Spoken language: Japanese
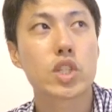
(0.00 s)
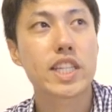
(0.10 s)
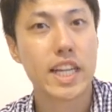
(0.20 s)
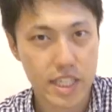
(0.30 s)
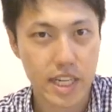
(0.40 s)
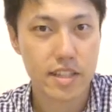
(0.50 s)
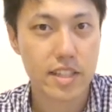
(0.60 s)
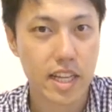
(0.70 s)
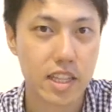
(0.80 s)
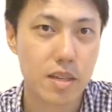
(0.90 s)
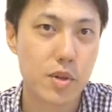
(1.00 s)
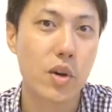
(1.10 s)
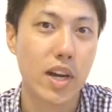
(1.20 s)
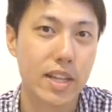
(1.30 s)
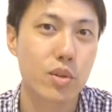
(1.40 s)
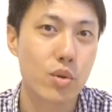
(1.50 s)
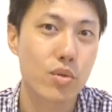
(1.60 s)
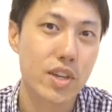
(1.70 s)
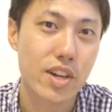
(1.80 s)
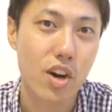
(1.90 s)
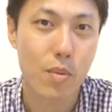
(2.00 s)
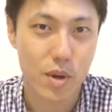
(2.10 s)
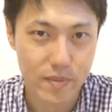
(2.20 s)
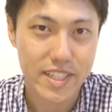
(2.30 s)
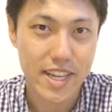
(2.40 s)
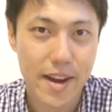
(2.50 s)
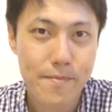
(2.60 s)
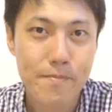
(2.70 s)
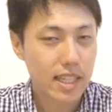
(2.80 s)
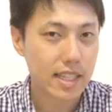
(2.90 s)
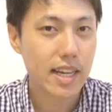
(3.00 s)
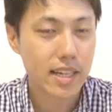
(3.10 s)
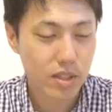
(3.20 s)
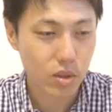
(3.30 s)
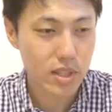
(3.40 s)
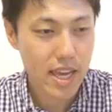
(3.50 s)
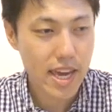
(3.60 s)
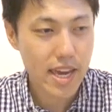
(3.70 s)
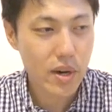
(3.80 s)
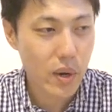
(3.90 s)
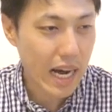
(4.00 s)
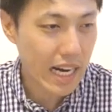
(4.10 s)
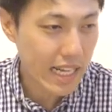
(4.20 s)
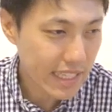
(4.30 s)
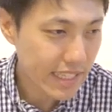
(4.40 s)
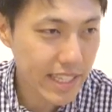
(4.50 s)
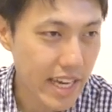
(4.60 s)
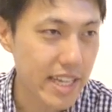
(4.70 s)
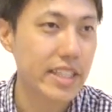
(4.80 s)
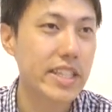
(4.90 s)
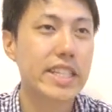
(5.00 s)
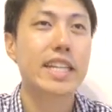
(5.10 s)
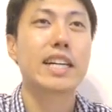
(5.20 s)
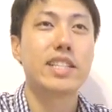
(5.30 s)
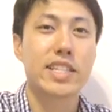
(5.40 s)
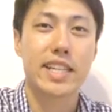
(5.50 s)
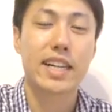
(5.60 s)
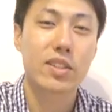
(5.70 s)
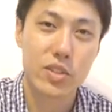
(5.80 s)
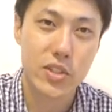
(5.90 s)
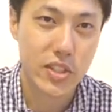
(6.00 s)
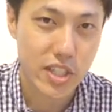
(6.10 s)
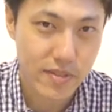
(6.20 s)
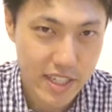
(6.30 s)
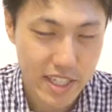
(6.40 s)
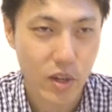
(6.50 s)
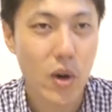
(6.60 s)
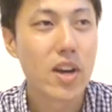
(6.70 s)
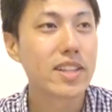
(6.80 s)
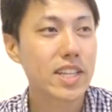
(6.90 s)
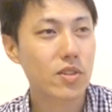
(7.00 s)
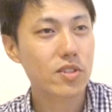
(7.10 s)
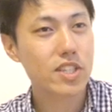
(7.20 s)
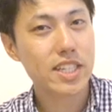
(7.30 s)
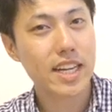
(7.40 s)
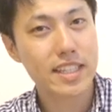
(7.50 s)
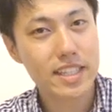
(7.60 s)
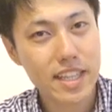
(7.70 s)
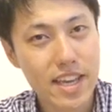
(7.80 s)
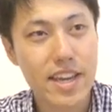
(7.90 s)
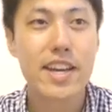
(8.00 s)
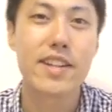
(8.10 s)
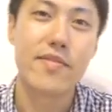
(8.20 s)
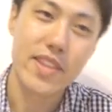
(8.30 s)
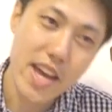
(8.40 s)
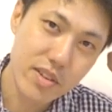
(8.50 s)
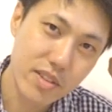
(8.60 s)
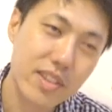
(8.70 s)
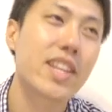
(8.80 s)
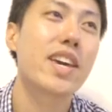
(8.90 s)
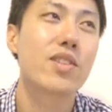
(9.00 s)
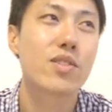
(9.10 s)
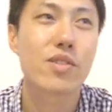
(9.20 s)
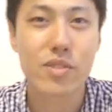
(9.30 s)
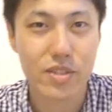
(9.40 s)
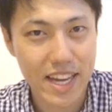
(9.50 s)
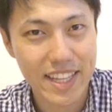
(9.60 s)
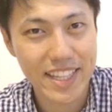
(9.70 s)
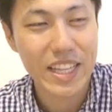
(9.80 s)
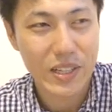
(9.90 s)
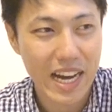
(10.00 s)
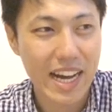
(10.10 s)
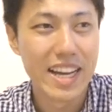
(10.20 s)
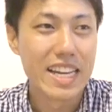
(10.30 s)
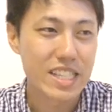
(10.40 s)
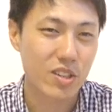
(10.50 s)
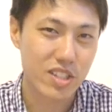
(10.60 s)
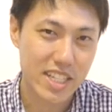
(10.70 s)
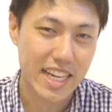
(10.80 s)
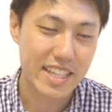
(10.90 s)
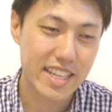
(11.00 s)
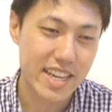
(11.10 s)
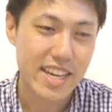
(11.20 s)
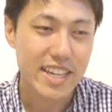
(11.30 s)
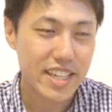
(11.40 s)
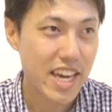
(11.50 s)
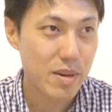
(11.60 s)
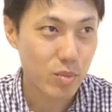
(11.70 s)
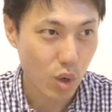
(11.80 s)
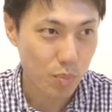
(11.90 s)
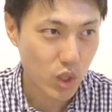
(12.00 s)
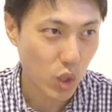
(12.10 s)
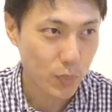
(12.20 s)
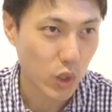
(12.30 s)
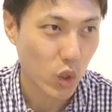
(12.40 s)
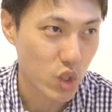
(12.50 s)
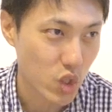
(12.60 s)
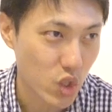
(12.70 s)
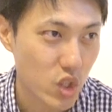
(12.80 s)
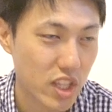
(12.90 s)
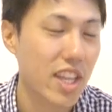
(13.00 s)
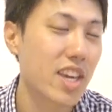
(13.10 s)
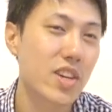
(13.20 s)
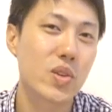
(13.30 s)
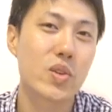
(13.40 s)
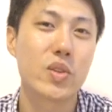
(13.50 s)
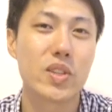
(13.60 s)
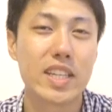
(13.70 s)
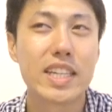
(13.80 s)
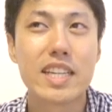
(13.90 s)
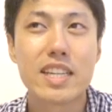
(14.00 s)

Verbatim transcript: 近々使ってみようかなというふうに思いました。ただ5000円を払って2時間時間を作りましたと。でその時間で寝るっていうふうにやったりとか、その時間でゲームをピコピコするっていうふうに